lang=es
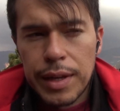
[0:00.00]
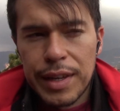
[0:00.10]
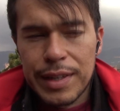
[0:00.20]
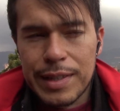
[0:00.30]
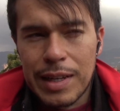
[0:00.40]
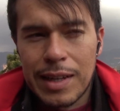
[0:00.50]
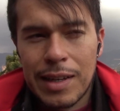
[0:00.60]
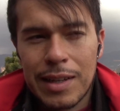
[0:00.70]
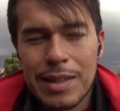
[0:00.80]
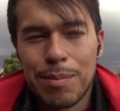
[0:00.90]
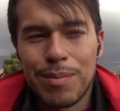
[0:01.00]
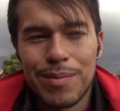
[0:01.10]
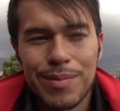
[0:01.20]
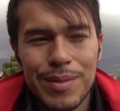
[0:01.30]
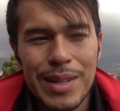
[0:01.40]
esa
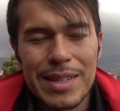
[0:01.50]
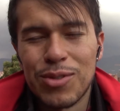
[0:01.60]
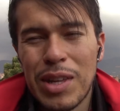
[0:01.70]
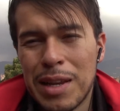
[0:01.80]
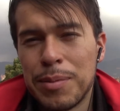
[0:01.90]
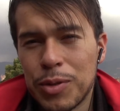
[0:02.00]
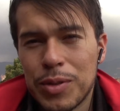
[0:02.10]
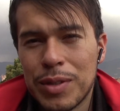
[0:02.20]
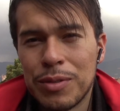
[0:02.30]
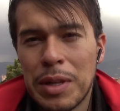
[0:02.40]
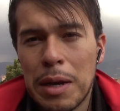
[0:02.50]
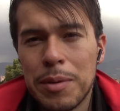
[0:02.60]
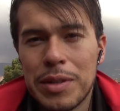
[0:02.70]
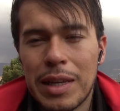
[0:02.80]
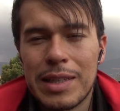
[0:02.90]
esos nervios, esos
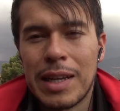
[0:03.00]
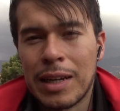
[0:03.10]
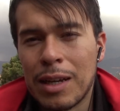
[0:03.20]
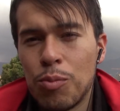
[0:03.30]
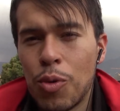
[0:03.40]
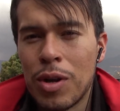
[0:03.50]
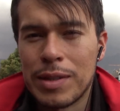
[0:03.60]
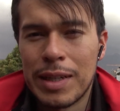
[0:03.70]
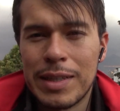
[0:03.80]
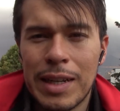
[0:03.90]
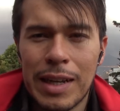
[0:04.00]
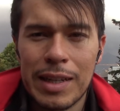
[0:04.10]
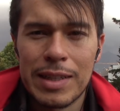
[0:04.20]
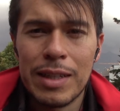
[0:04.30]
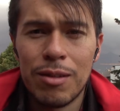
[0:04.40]
nervios de que será que lo puedo hacer, será que
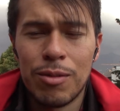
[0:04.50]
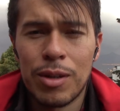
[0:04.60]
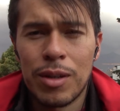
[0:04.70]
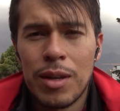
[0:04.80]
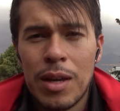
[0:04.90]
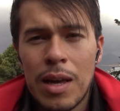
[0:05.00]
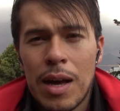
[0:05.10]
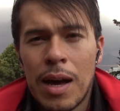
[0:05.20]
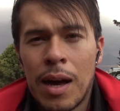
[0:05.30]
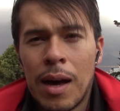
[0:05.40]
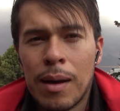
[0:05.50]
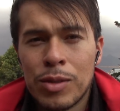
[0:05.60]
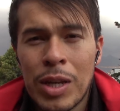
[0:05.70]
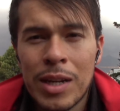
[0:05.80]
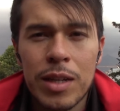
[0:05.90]
si sí lo voy a,
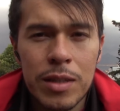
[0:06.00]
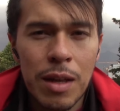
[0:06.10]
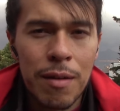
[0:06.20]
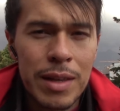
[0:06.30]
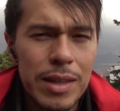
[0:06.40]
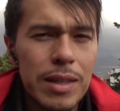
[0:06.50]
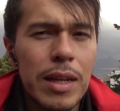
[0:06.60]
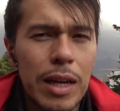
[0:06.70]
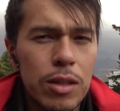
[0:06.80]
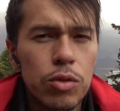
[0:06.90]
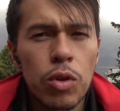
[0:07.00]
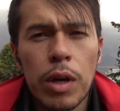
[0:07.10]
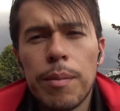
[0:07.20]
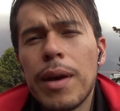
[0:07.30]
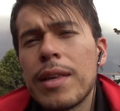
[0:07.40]
hacer esta venta, será que sí soy
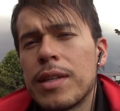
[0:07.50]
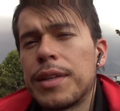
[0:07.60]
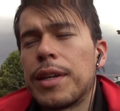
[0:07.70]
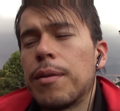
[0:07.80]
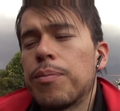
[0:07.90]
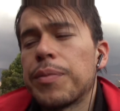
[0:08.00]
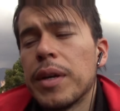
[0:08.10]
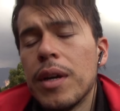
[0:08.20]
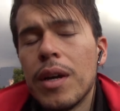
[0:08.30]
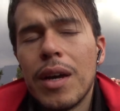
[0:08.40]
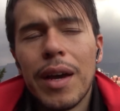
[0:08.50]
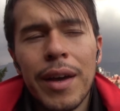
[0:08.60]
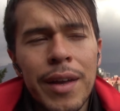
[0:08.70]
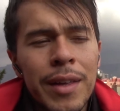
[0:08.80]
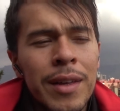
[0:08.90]
capaz, etcétera.
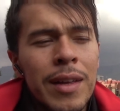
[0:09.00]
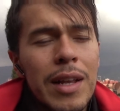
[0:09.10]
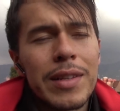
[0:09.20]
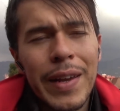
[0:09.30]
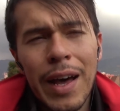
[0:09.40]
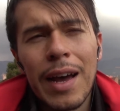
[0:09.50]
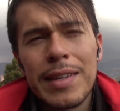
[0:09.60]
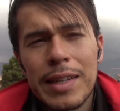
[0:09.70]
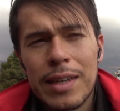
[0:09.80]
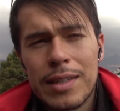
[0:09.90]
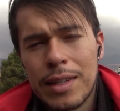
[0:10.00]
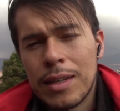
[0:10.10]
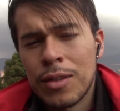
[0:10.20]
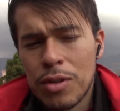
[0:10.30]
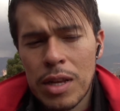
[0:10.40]
Eh, él será y será y será.
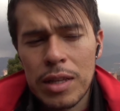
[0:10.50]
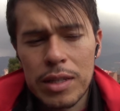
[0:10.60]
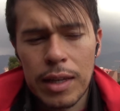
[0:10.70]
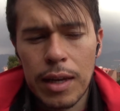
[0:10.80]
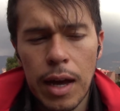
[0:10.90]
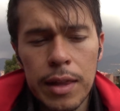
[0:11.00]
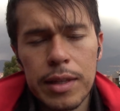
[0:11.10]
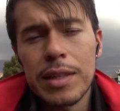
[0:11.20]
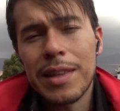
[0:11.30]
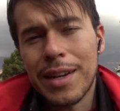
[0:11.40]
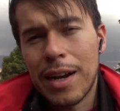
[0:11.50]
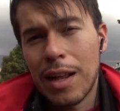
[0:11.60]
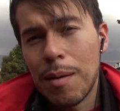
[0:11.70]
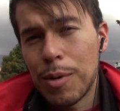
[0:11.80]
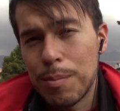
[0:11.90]
Entonces él dice que antes de entrar a
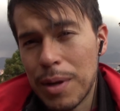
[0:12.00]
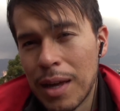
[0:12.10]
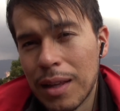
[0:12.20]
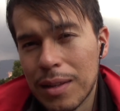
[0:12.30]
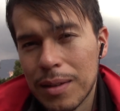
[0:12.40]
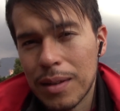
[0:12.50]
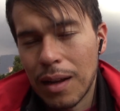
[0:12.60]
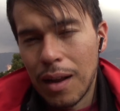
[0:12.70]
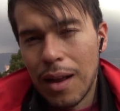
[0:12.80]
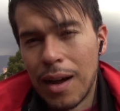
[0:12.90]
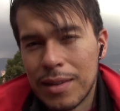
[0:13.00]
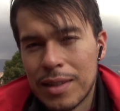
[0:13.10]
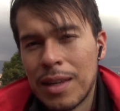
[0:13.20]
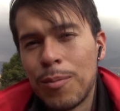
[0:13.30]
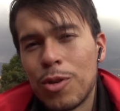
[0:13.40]
la propiedad,
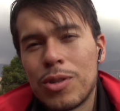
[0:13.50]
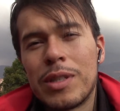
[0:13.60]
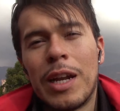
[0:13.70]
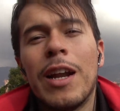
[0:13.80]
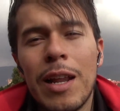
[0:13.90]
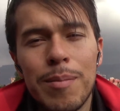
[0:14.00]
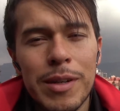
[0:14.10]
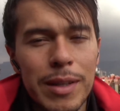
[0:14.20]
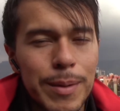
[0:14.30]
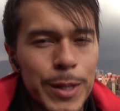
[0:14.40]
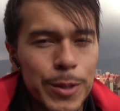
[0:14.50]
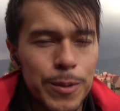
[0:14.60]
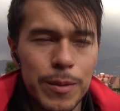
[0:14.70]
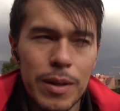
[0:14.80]
antes de mostrar el apartamento,